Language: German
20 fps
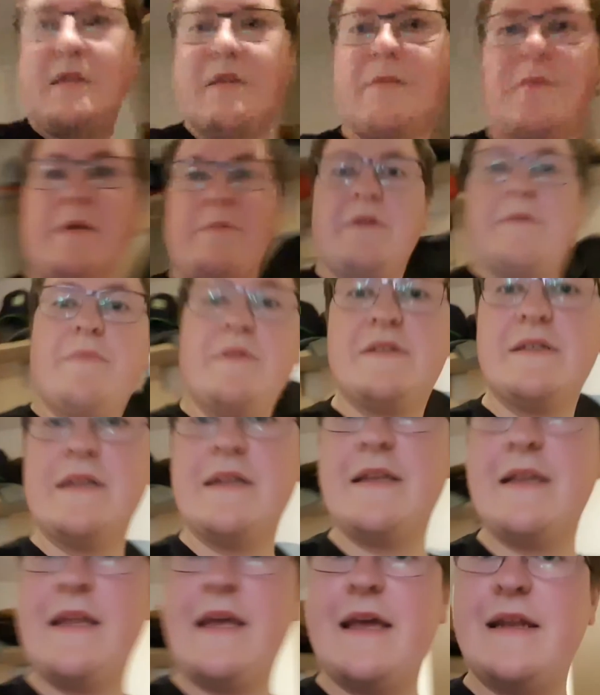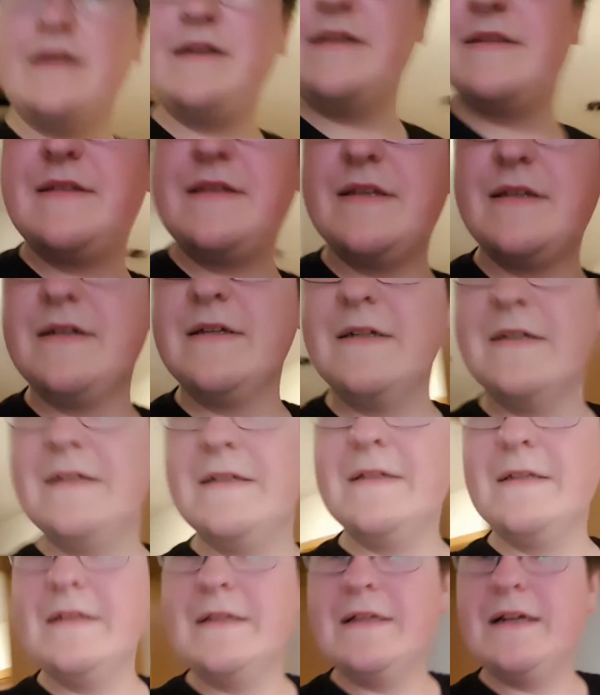damit ein bisschen heller ist hier.
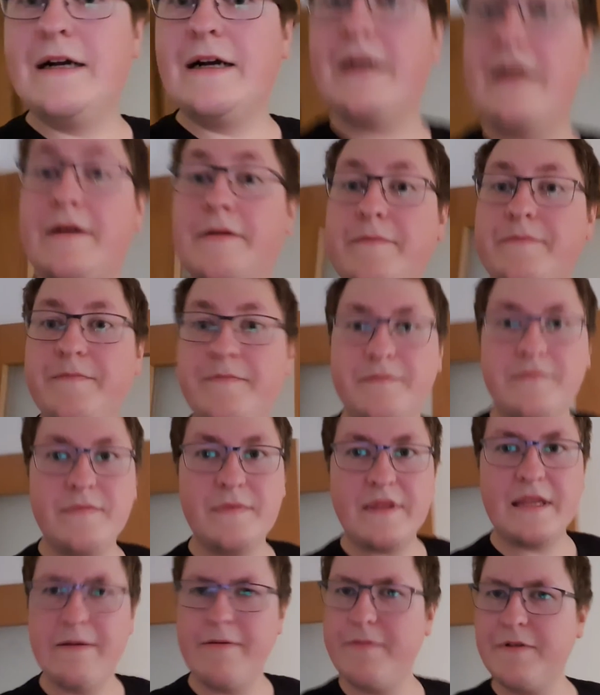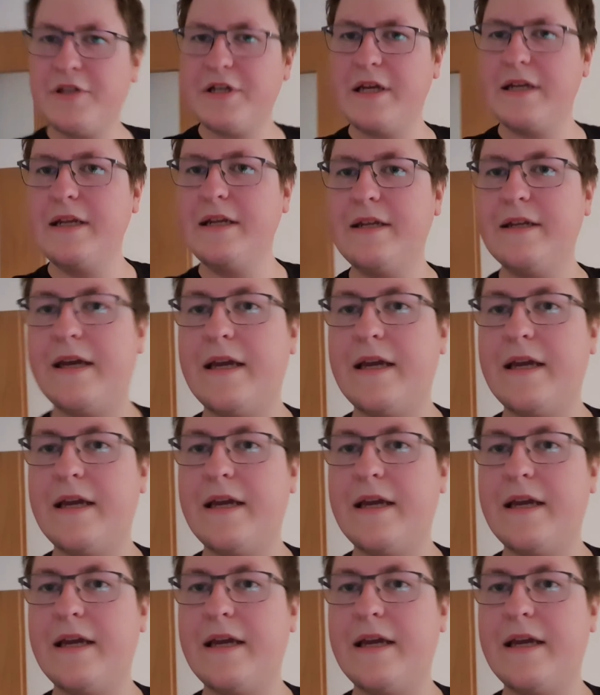Ähm, der wird wahrscheinlich nicht